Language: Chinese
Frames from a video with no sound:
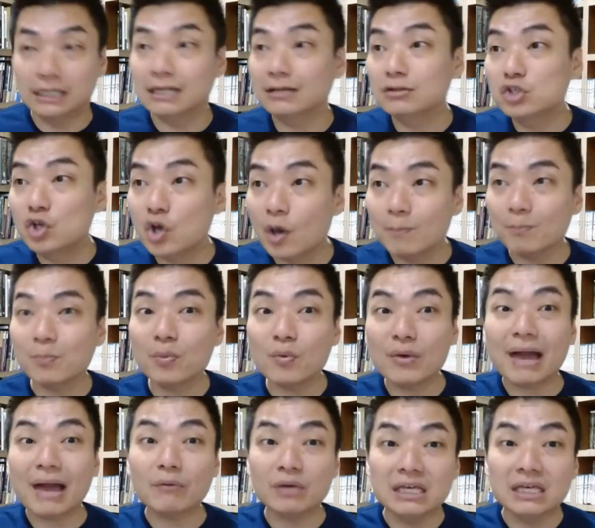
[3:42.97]
你全
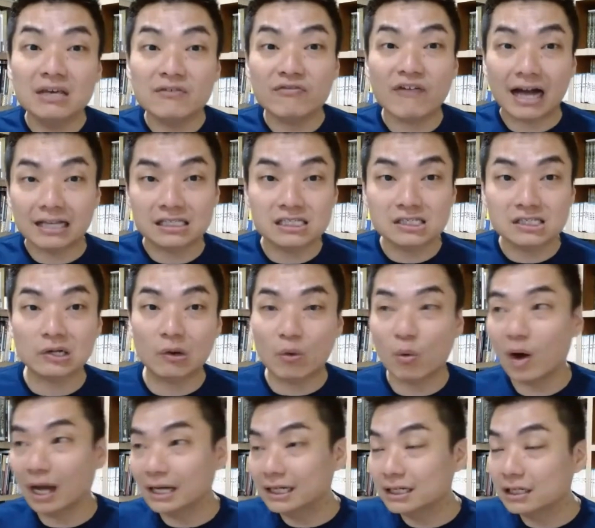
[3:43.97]
部要依法治
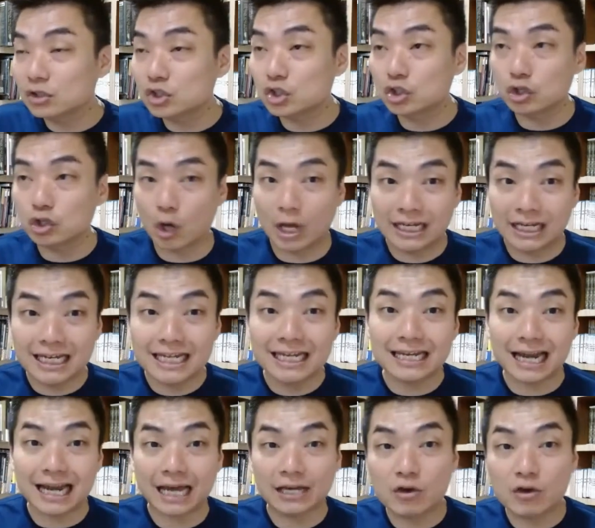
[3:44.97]
国啊！你的权
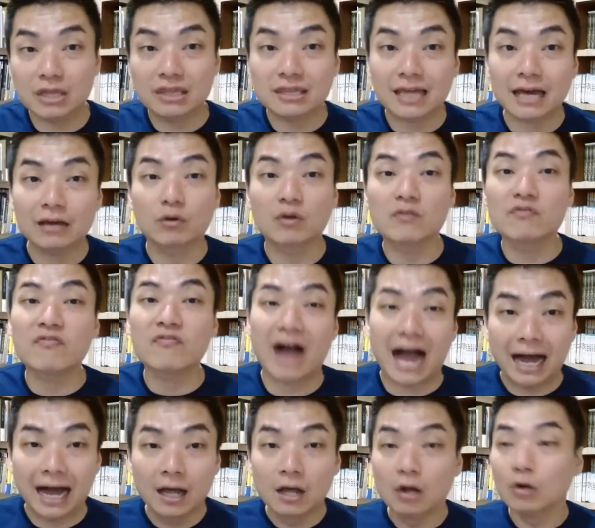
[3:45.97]
力来源在于
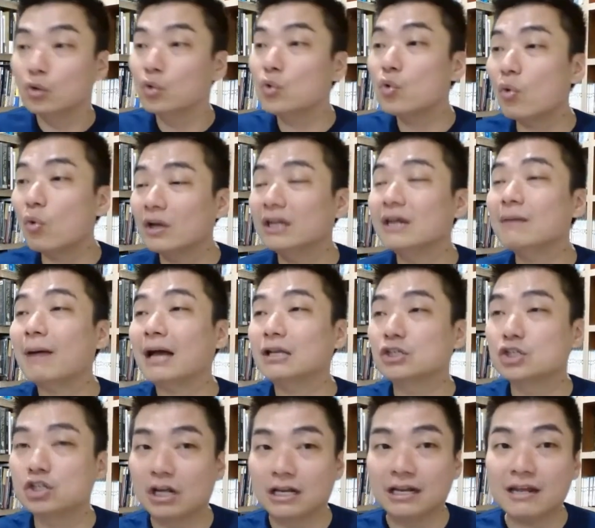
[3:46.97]
法，如果你
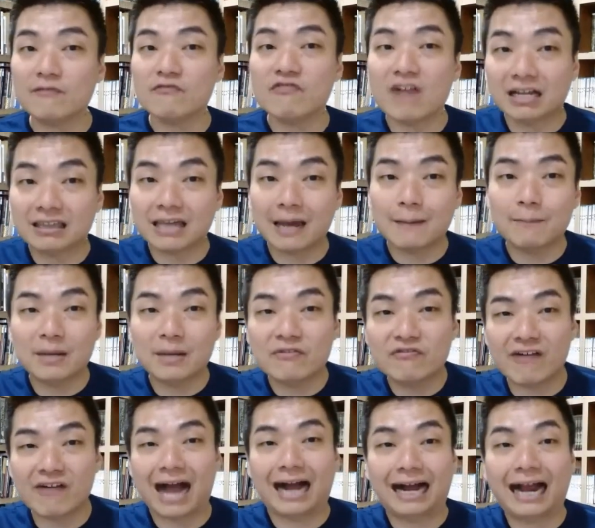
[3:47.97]
把权力放在
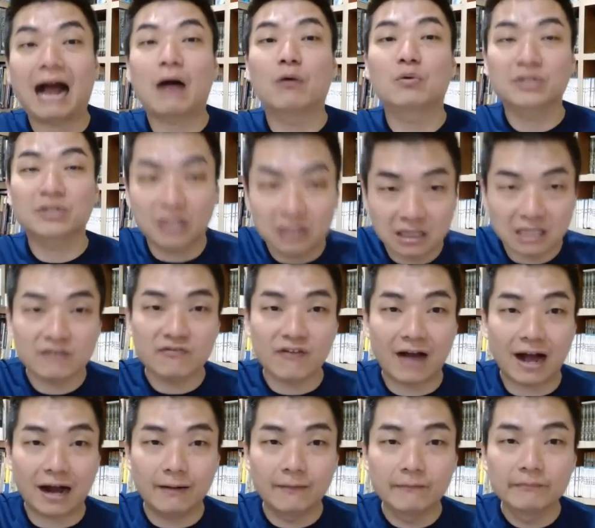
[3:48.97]
比法高的地
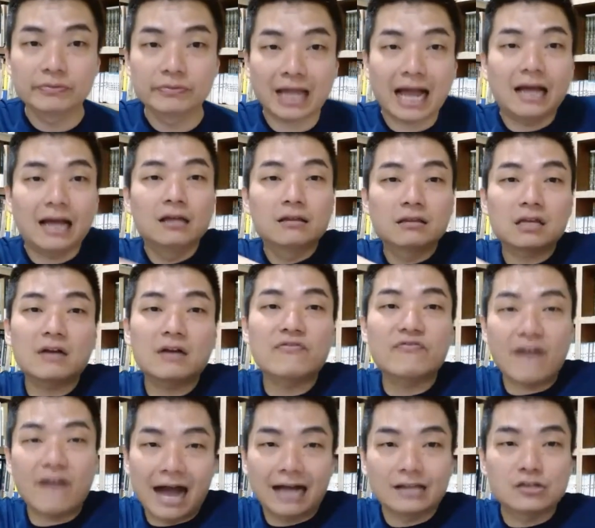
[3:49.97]
方，那这个
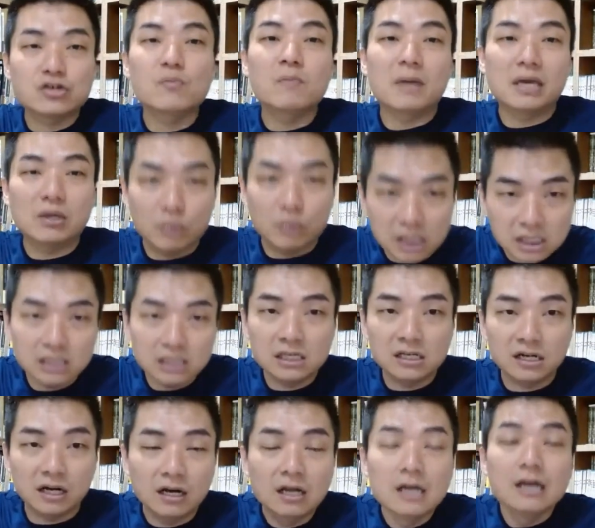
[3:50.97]
法就没有意
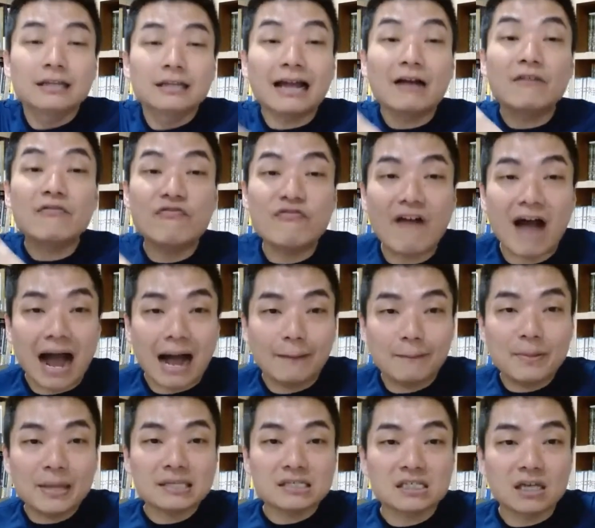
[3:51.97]
义了。当
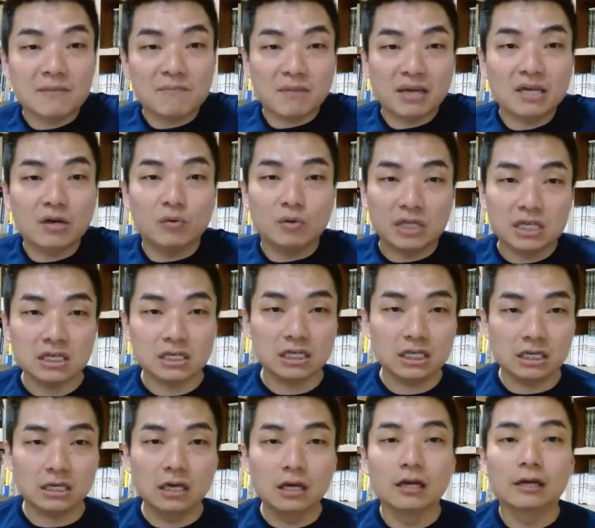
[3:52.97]
法变成没有意
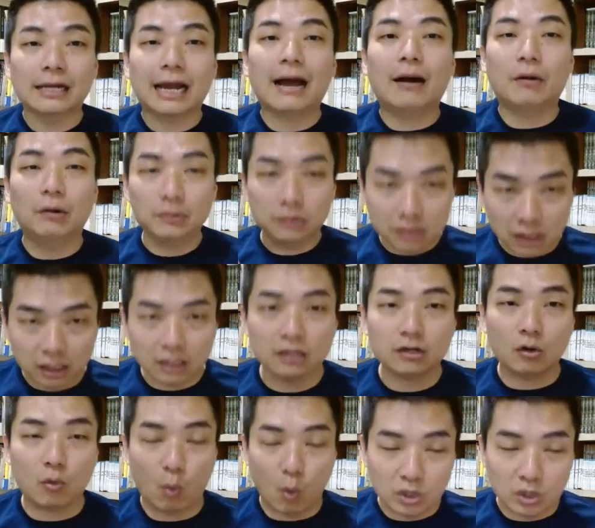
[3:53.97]
义，那这
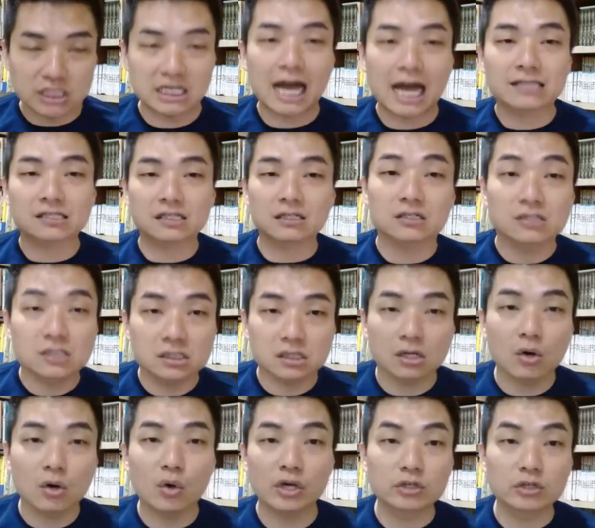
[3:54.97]
个国家、这个
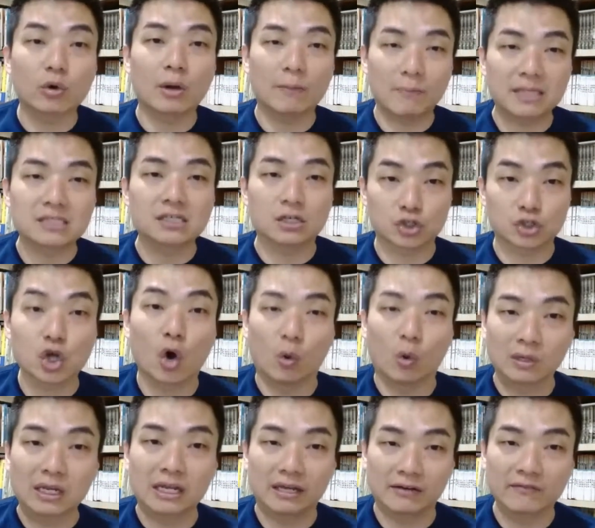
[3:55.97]
社会就会变成
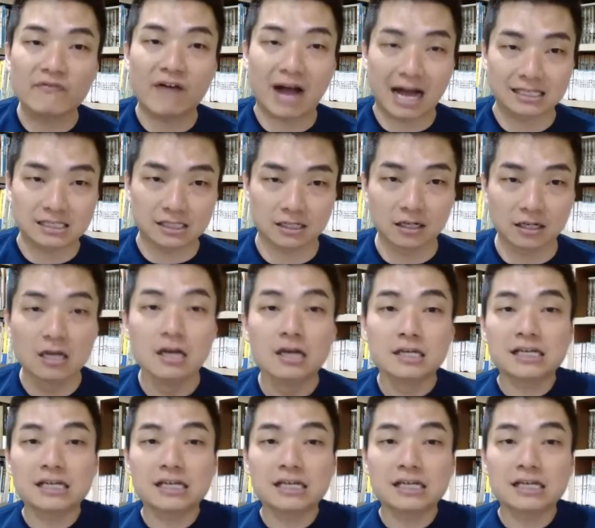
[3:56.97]
丛林法则。